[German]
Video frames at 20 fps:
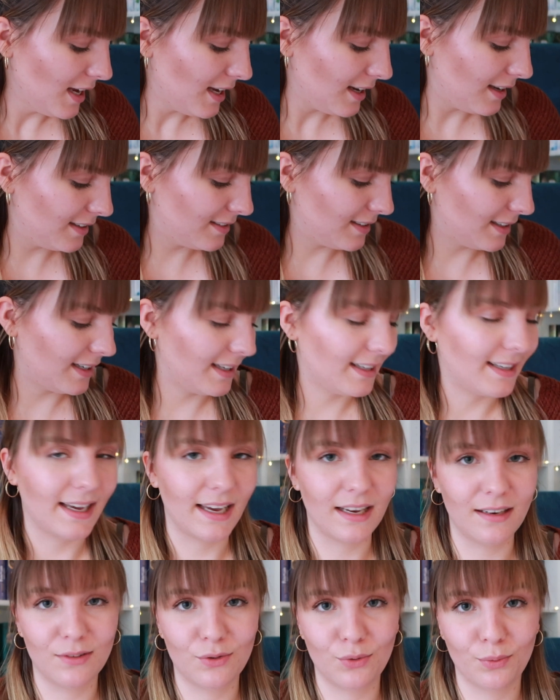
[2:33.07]
Ich lese halt echt
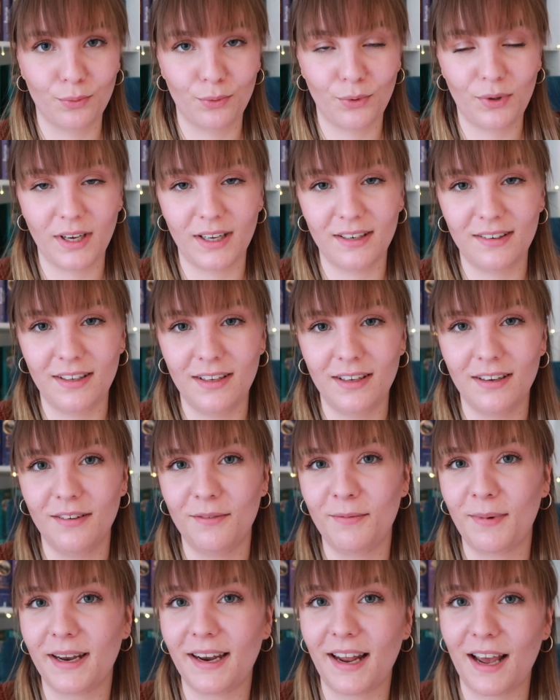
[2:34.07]
gerne so Bücher, die
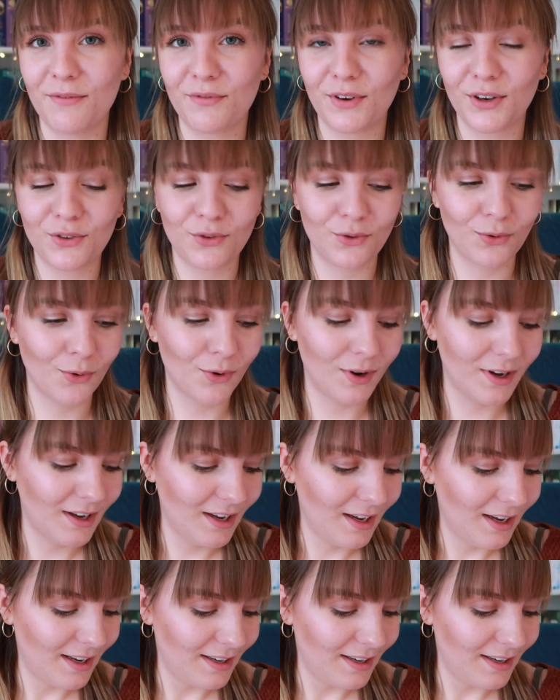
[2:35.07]
man einfach so